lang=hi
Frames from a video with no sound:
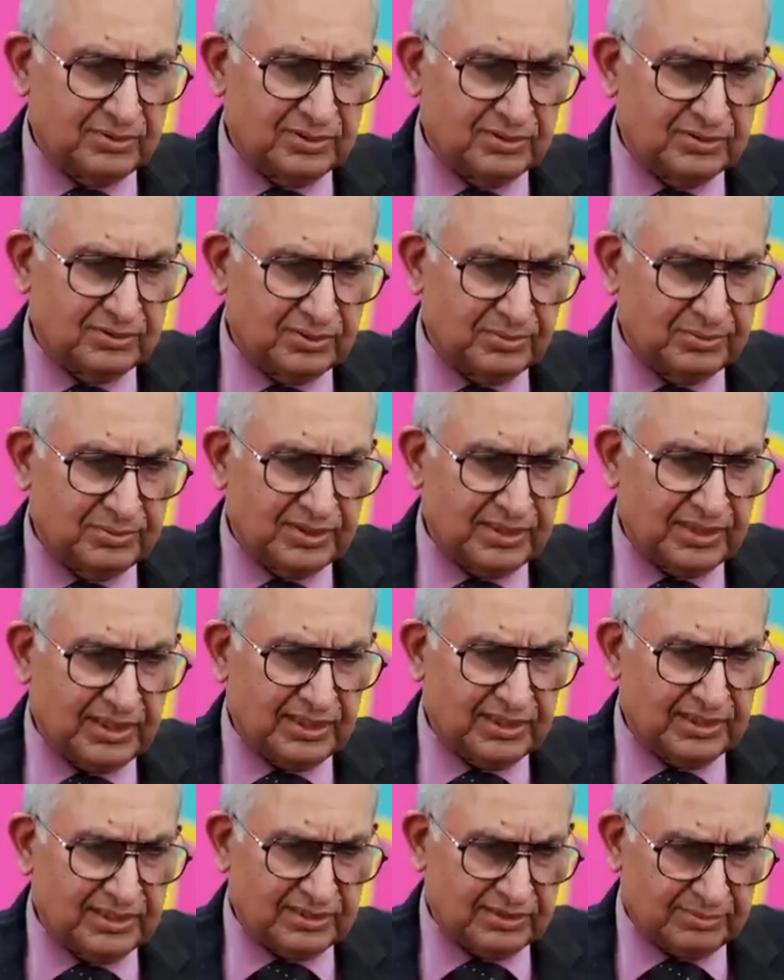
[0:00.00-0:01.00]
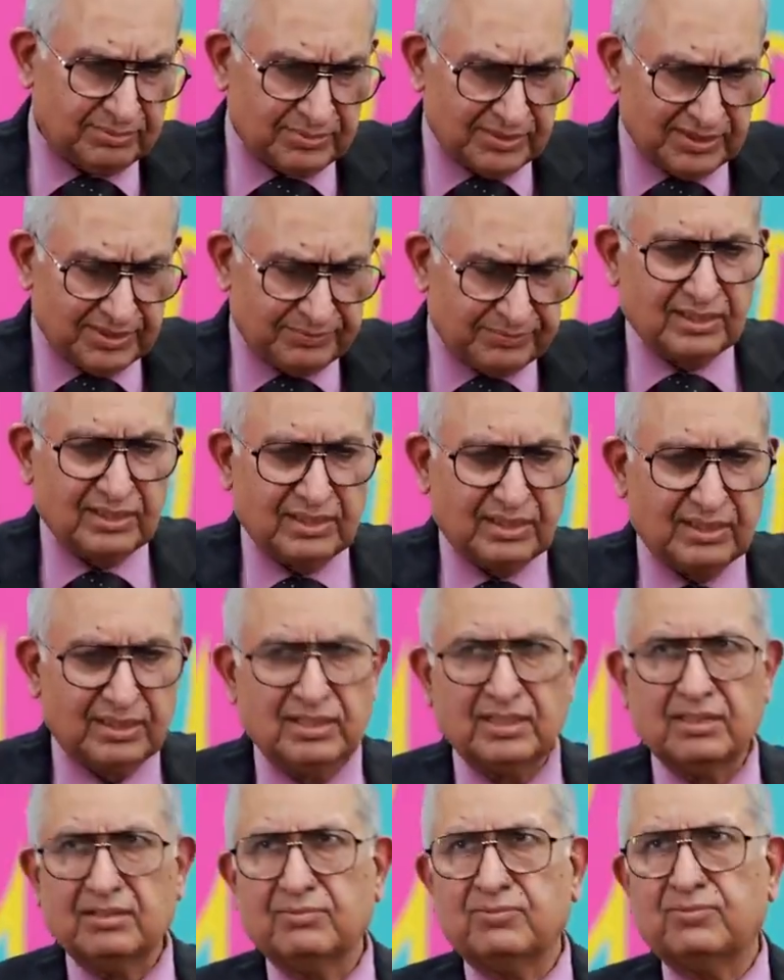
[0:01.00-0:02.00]
1942 में
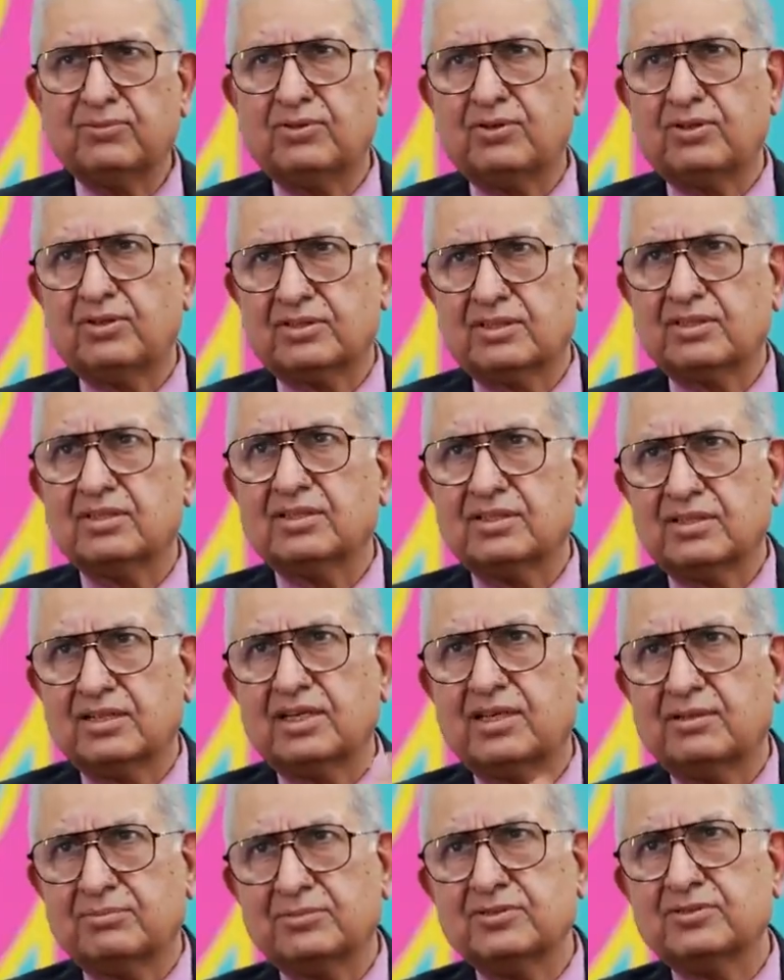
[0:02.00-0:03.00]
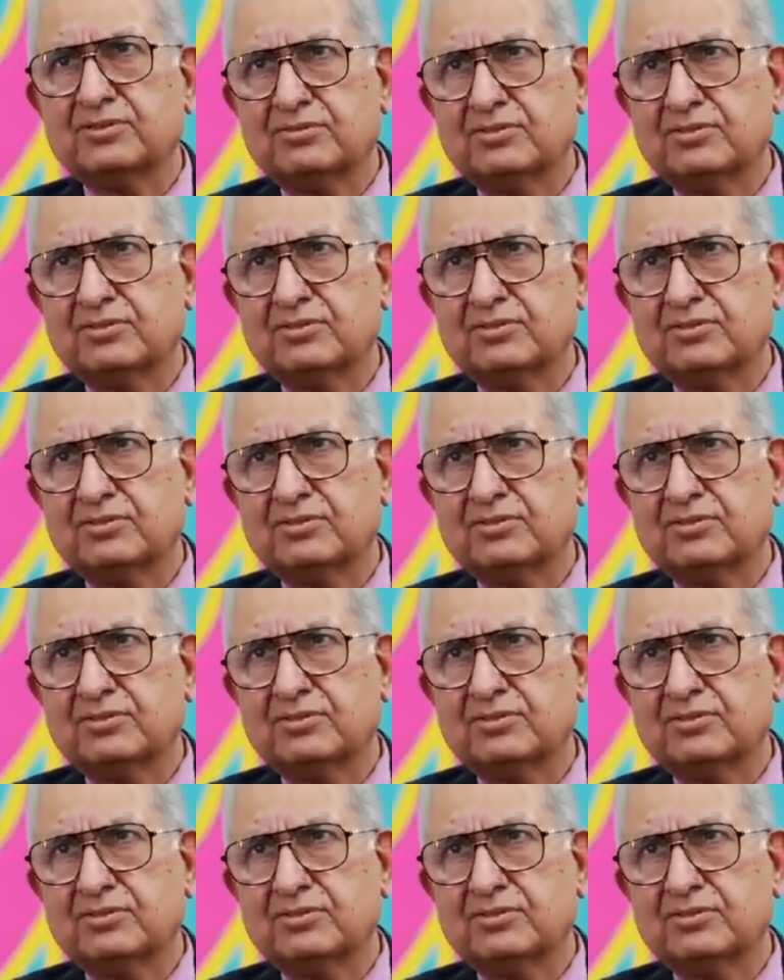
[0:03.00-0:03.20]
लंदन फॉग आपने